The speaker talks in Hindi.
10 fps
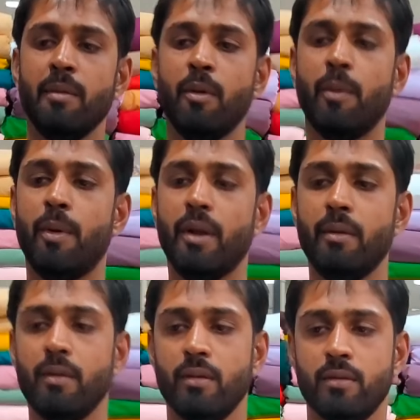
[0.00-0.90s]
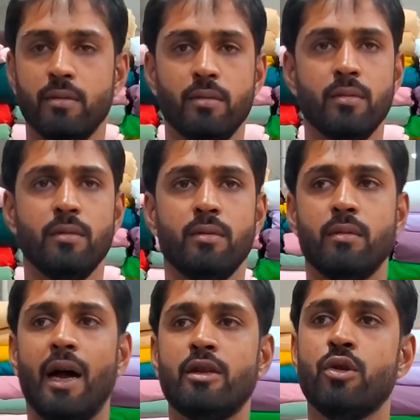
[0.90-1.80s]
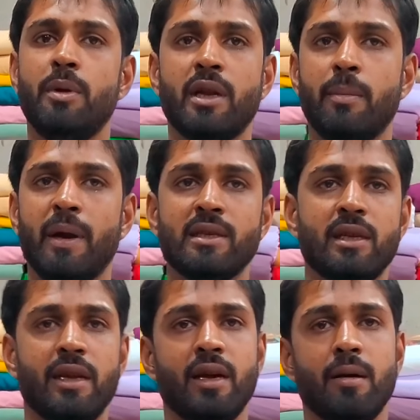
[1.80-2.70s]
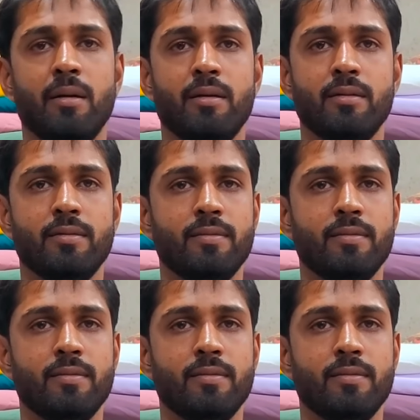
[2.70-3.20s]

मिनिमम ऑर्डर 800 मीटर का पार्सल रहेगा